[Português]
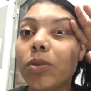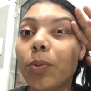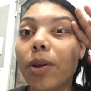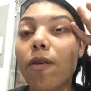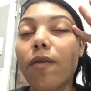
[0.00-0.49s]

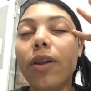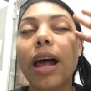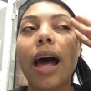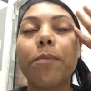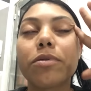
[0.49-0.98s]
Porque eu vou
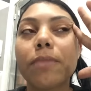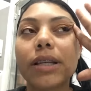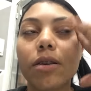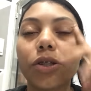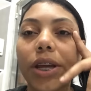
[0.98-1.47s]
lá, por
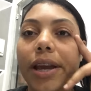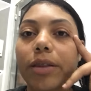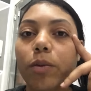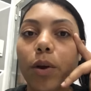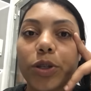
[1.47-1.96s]
mais que eu chegue à
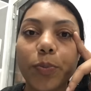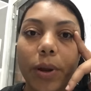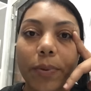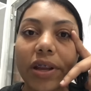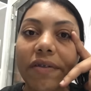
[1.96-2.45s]
noite pra
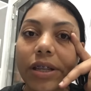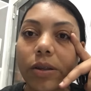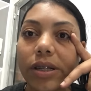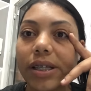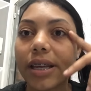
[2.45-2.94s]
poder fazer as
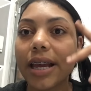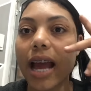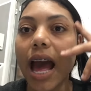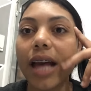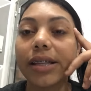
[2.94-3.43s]
coisas aqui em
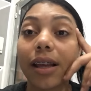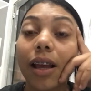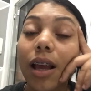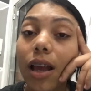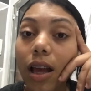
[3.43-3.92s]
casa,
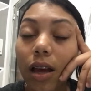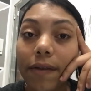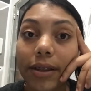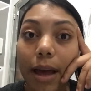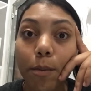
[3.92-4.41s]
eu
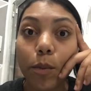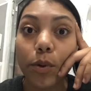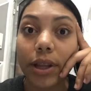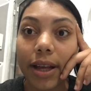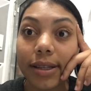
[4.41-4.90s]
vou estar tá
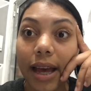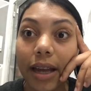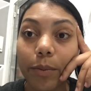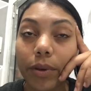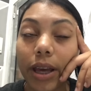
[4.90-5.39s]
muito
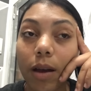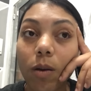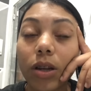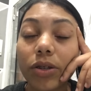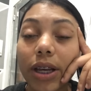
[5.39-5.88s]
cansada, porque
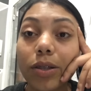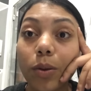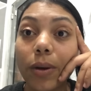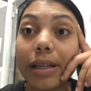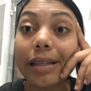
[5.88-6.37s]
agora eu já
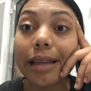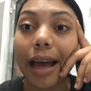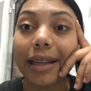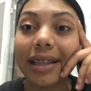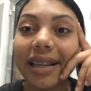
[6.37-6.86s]
estou
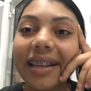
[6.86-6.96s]
cansada.